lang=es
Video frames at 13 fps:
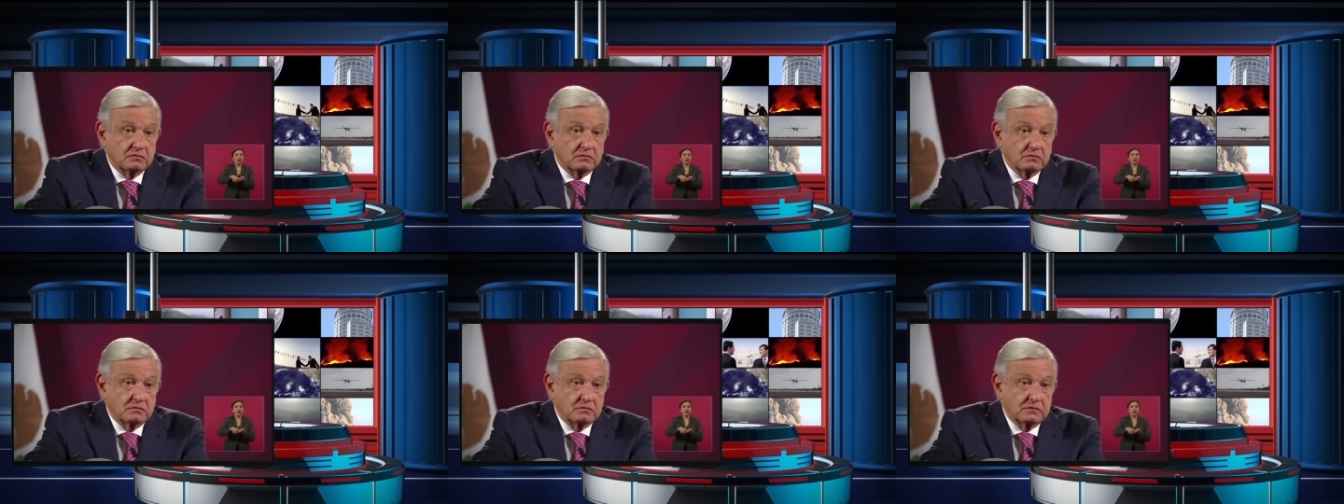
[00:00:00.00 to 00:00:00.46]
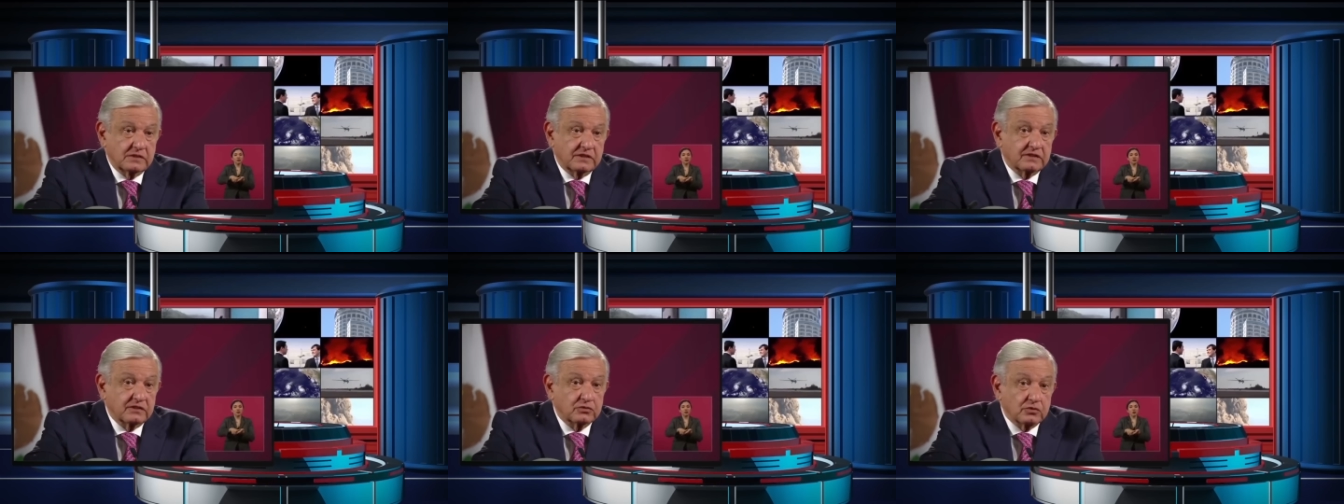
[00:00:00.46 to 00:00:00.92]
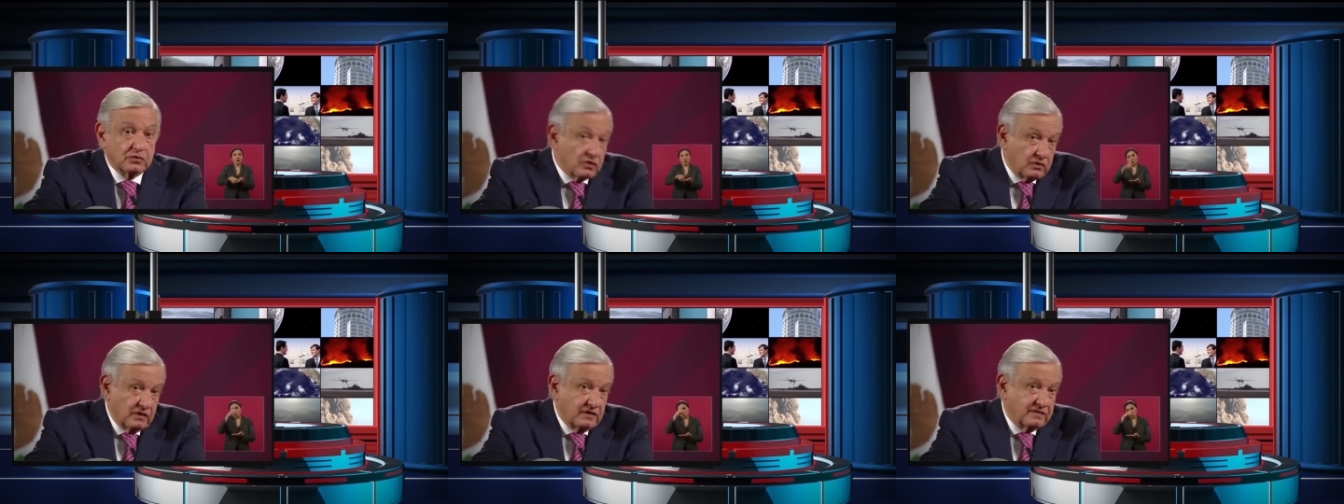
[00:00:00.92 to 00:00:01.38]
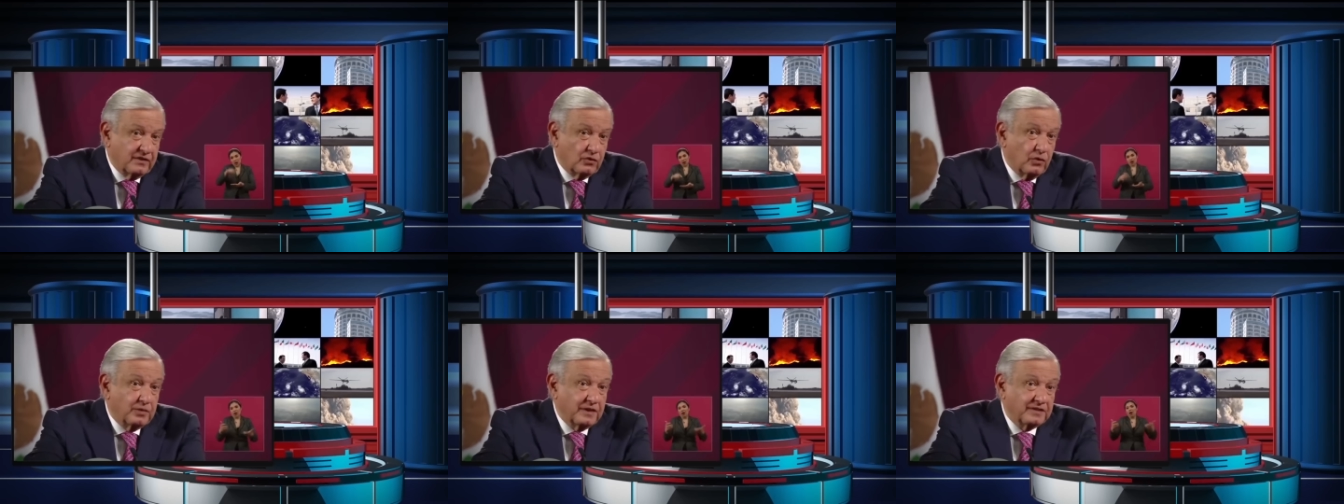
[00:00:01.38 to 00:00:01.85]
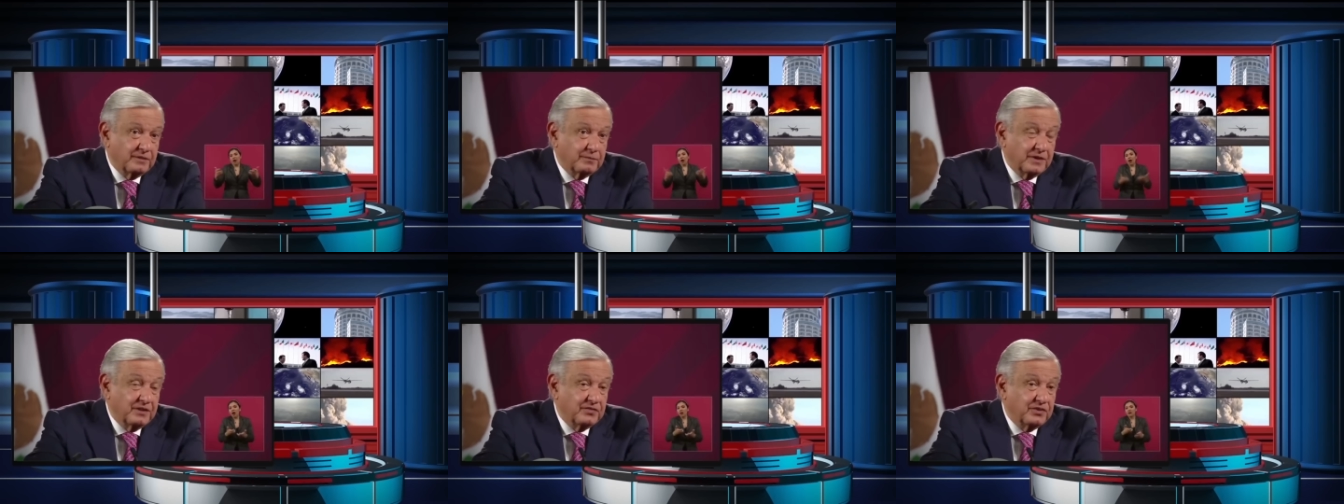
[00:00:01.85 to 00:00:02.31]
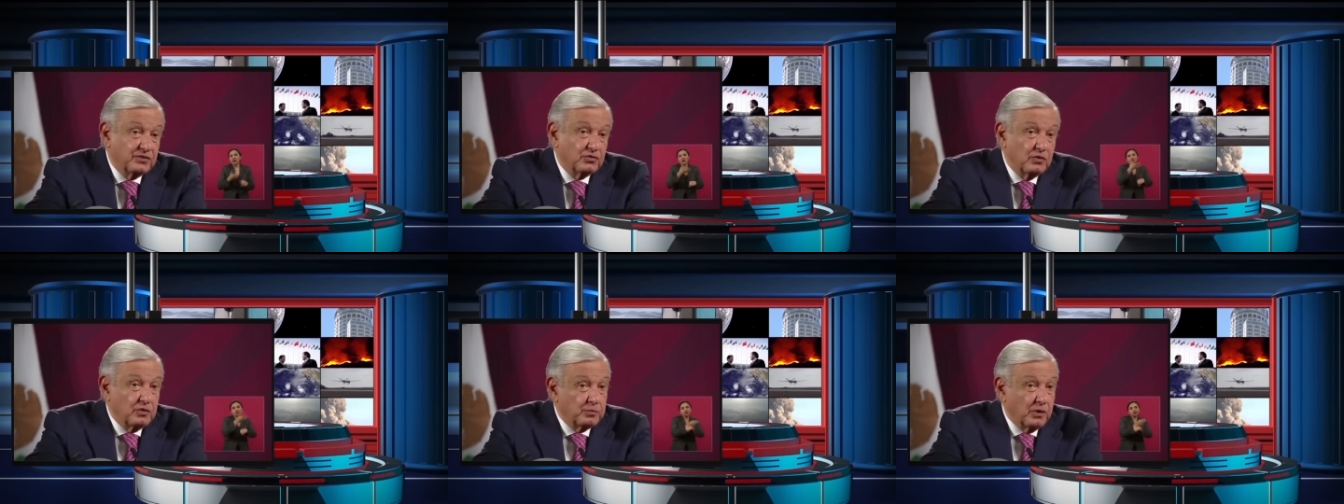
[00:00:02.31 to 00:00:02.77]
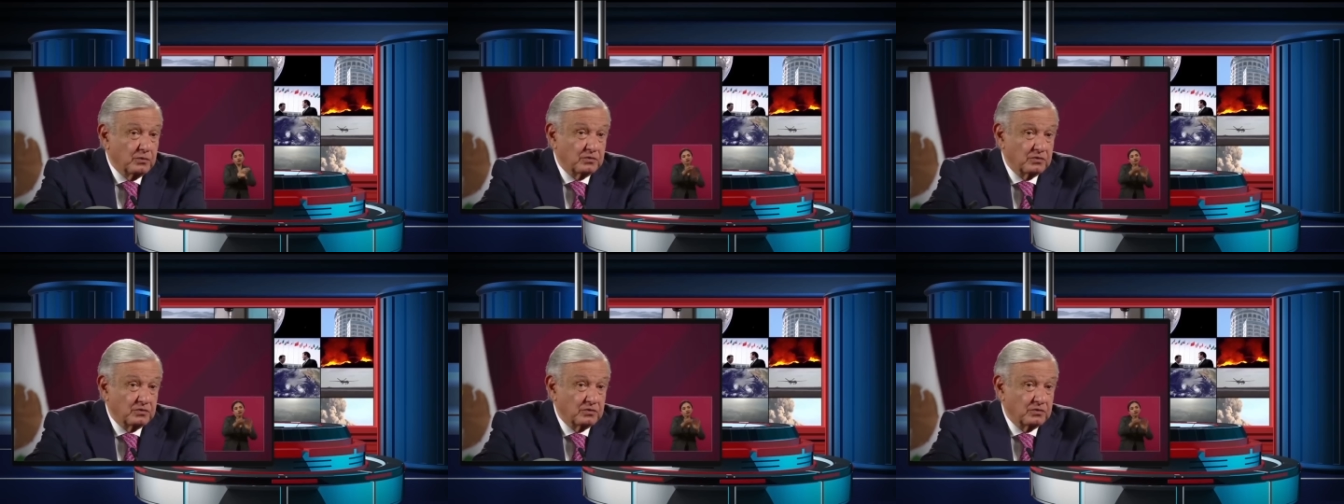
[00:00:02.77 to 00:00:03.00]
de hacer, obras en beneficio del pueblo.